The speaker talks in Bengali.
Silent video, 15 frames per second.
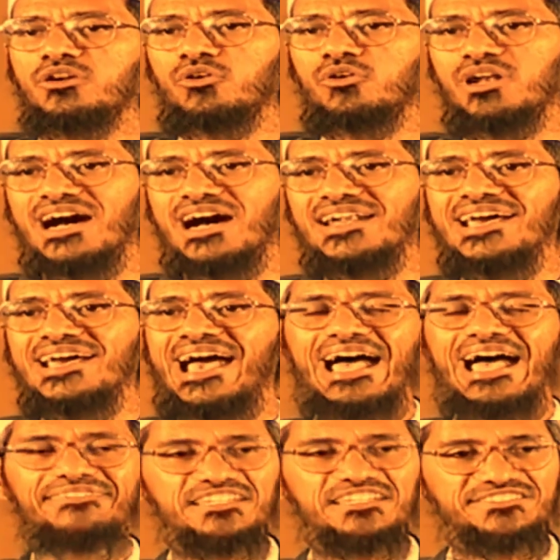আর সহি হাদিস
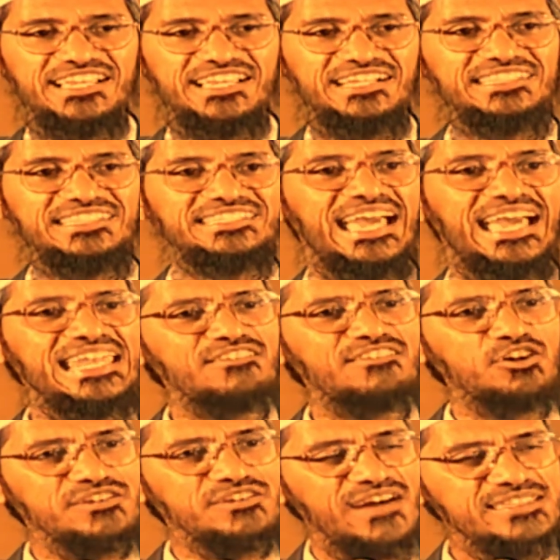আমরা মেনে চলবো
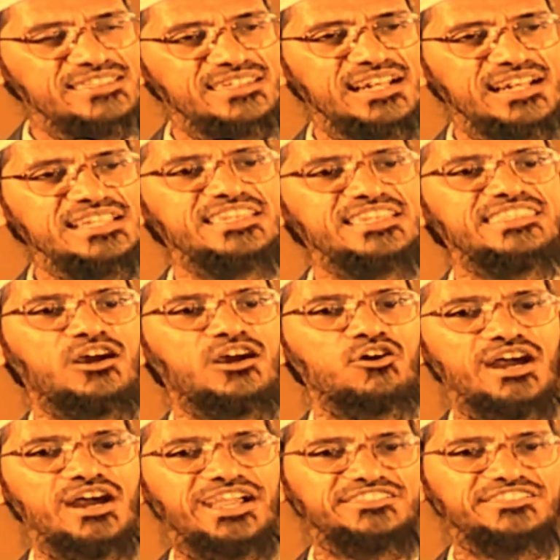যারা বিভিন্ন মতের সৃষ্টি
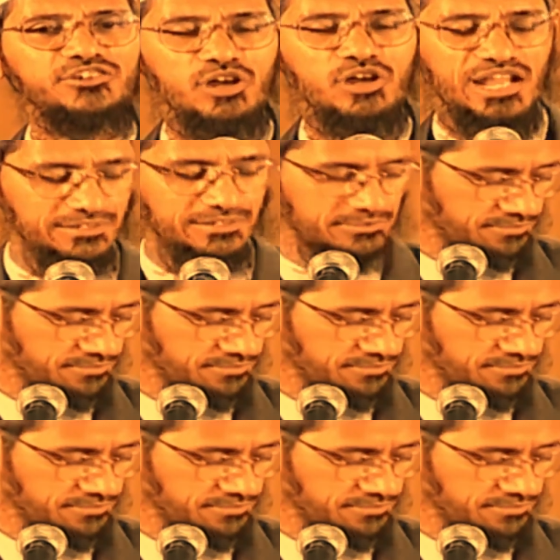করে তারা ইসলামের